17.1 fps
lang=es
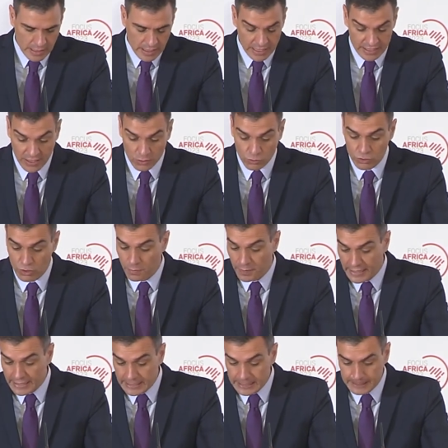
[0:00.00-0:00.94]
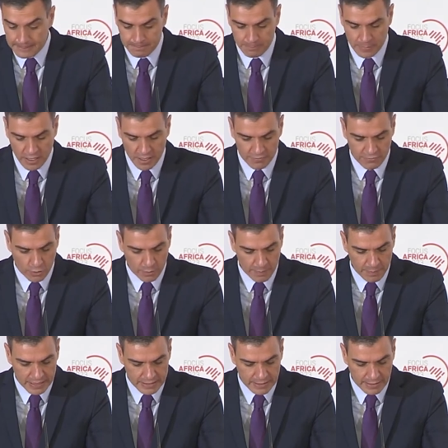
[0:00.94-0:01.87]
El segundo, París, eh,
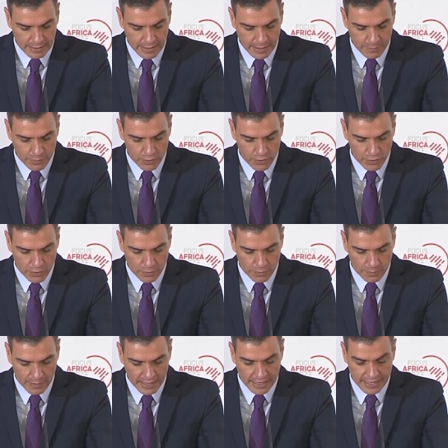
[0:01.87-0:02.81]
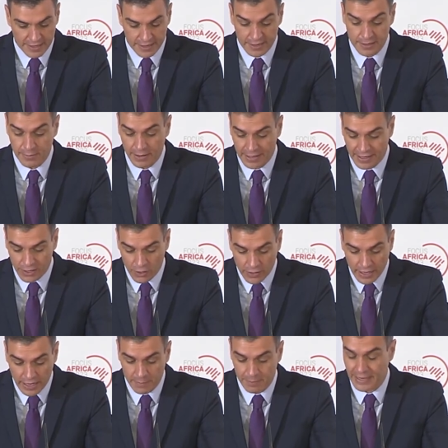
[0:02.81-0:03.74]
forma parte del apoyo a la iniciativa
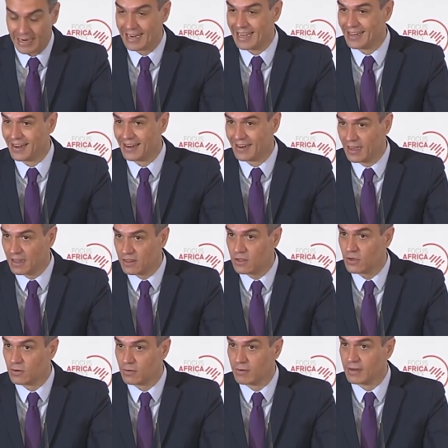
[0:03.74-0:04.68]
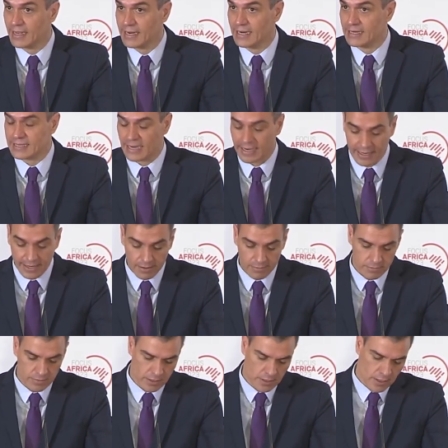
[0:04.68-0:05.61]
regional para la irrigación en el Sahel,